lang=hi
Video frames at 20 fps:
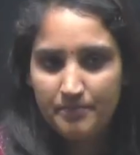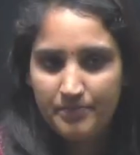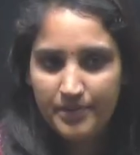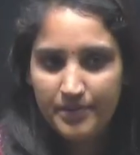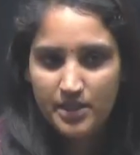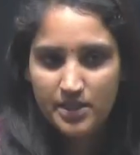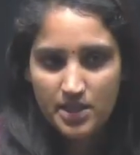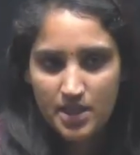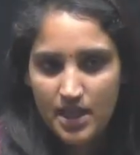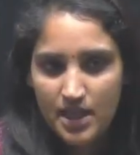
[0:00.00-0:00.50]

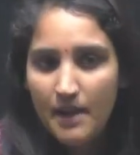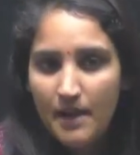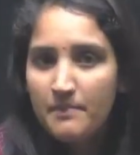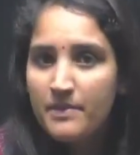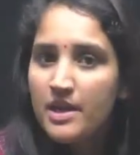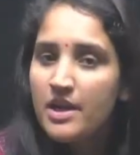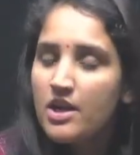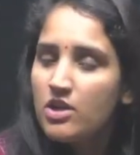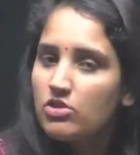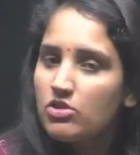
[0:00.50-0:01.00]
ठीक है
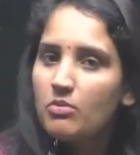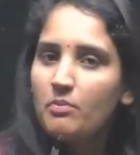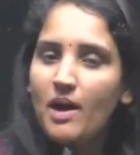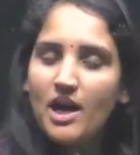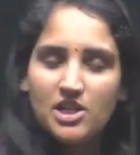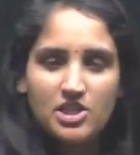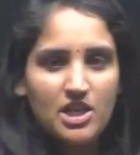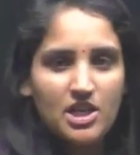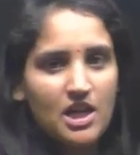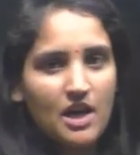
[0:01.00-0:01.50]
तो
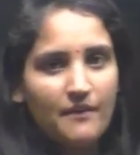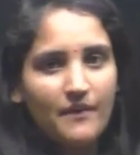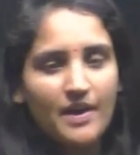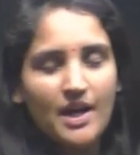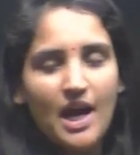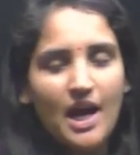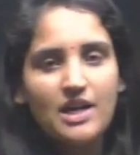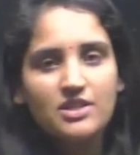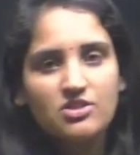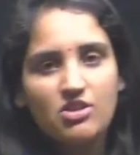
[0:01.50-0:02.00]
भाषा का
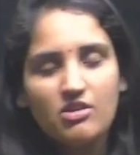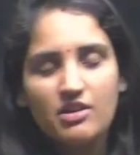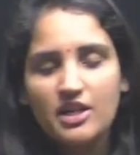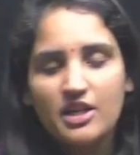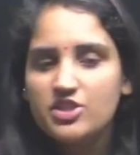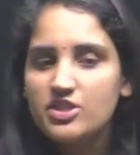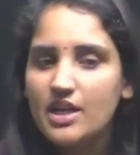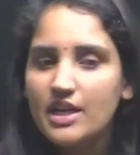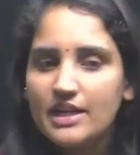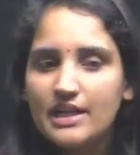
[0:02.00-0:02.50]
विकास और
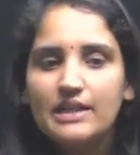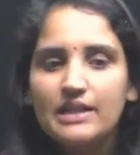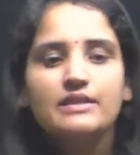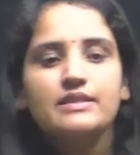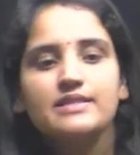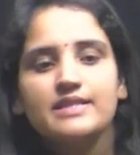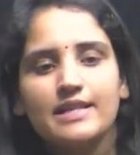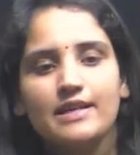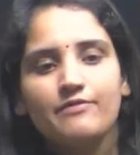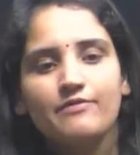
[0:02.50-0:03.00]
रचना खंड
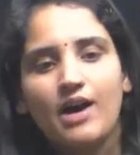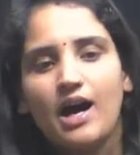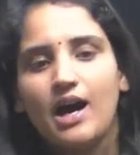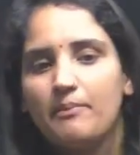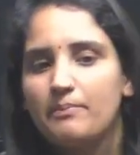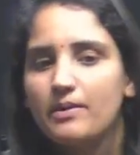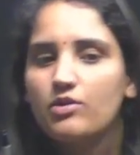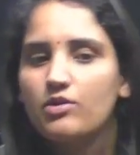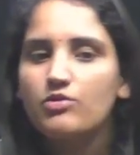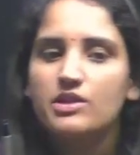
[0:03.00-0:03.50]
से वहाँ
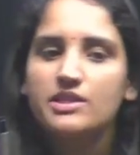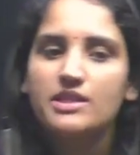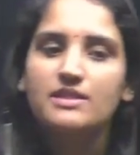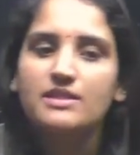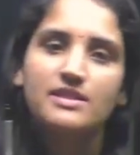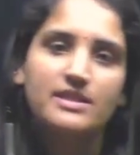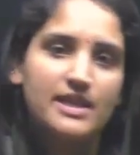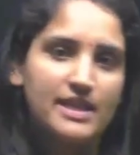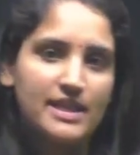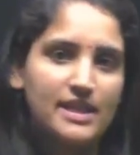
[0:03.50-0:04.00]
पे क्वेश्चंस
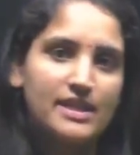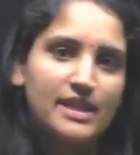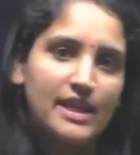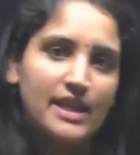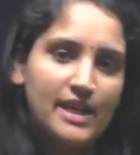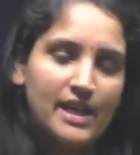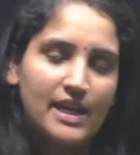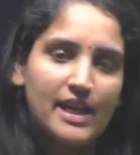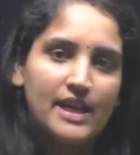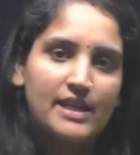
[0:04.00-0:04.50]
नहीं
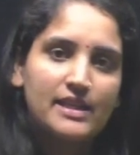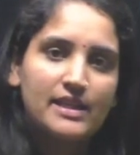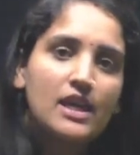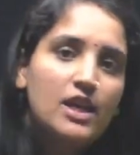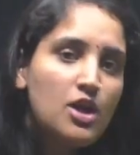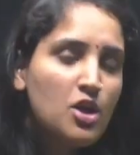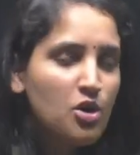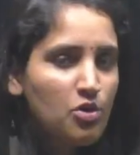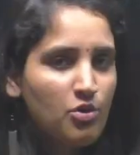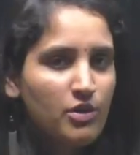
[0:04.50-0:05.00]
देखे गए थे
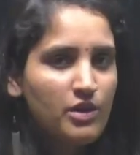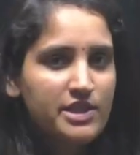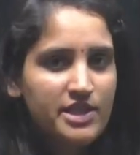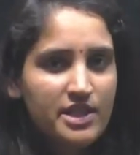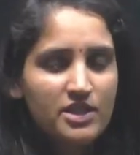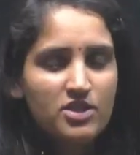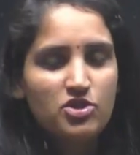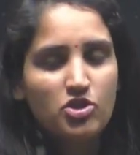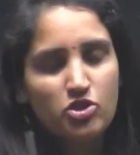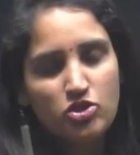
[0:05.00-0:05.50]

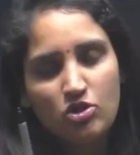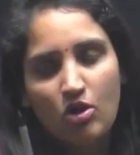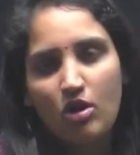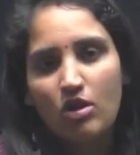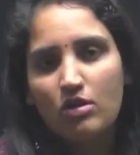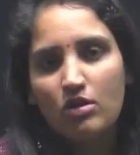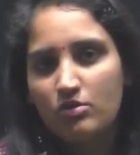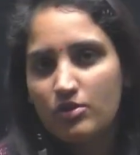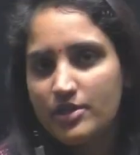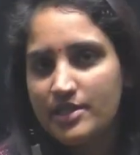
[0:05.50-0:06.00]
क्वेश्चन जो सौ
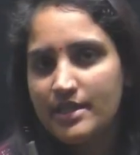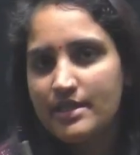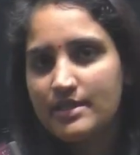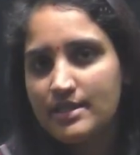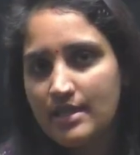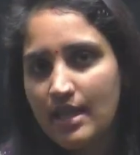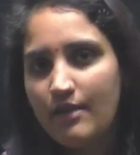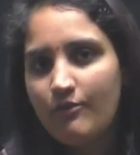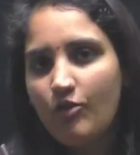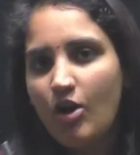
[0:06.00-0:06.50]
क्वेश्चंस
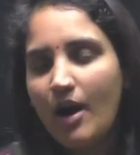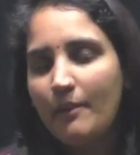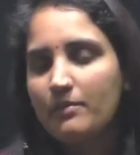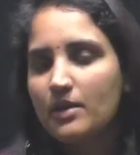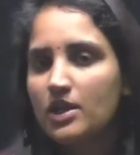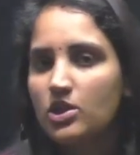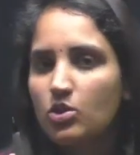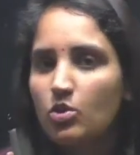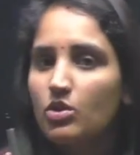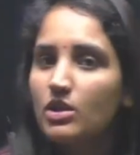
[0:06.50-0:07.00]
थे वो आपके
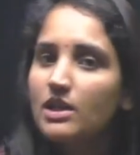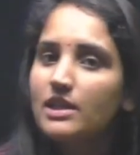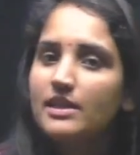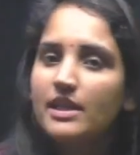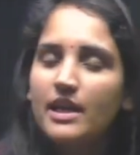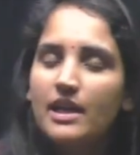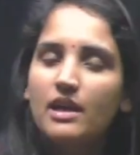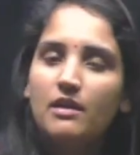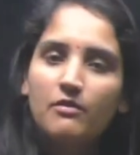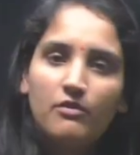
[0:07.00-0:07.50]
टोटल
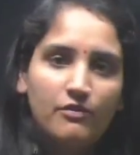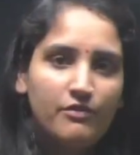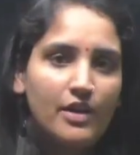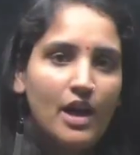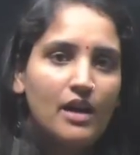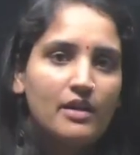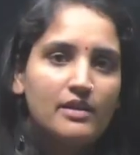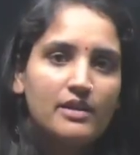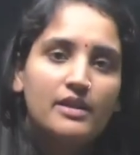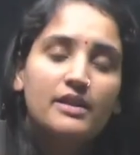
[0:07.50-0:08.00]
थे
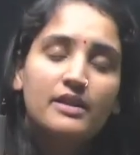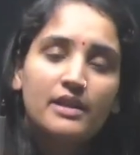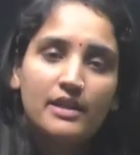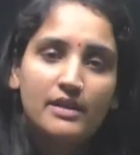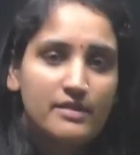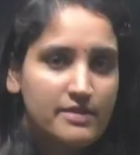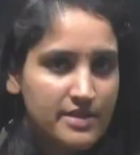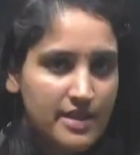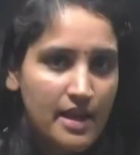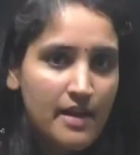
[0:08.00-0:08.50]
व्याकरण
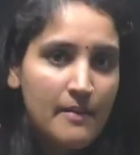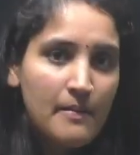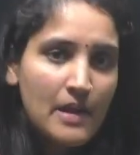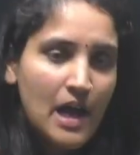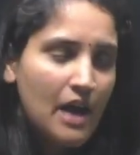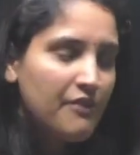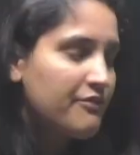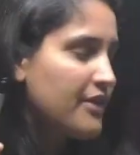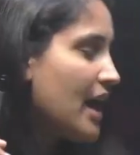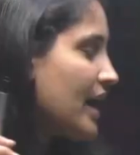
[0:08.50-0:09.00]
खंड से
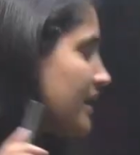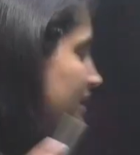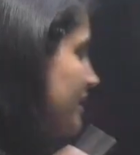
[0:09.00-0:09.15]
अब व्याकरण